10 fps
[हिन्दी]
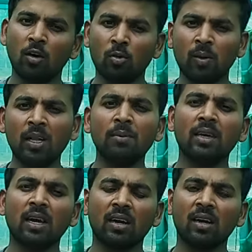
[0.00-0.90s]
और बाद में
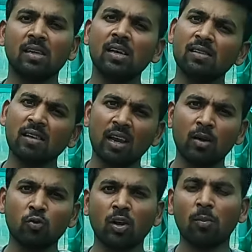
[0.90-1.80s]
क्या करना चाहिए सारा
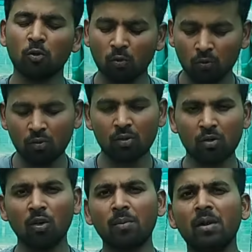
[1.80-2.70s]
कुछ आप लोगों को
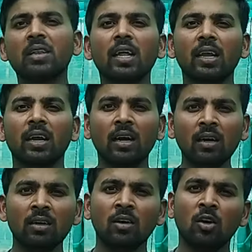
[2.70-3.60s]
रेगुलर मिलता रहेगा
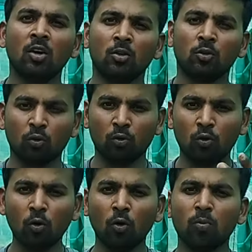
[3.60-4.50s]
तो
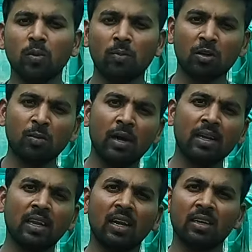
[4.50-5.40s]
जो लोग अब की बार
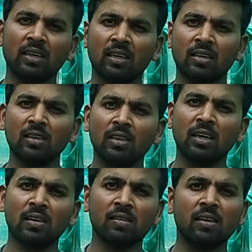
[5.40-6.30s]
केला की खेती
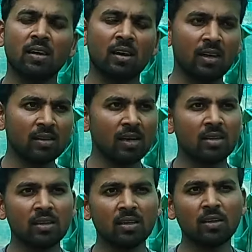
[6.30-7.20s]
नए से करना
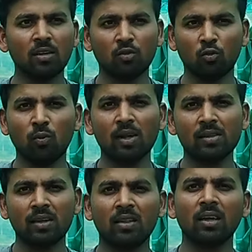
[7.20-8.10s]
चाहते हैं
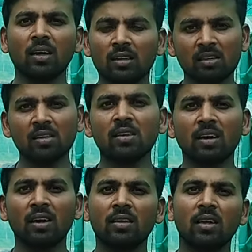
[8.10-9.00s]
शुरुआत से अंत तक अच्छे से
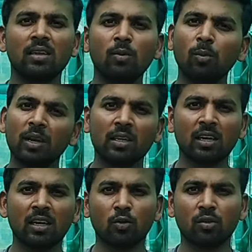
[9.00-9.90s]
करना चाहते हैं वो मेरे
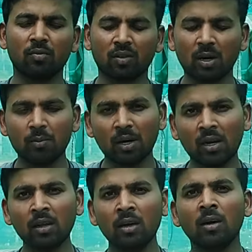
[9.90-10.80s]
चैनल को सब्सक्राइब कर लें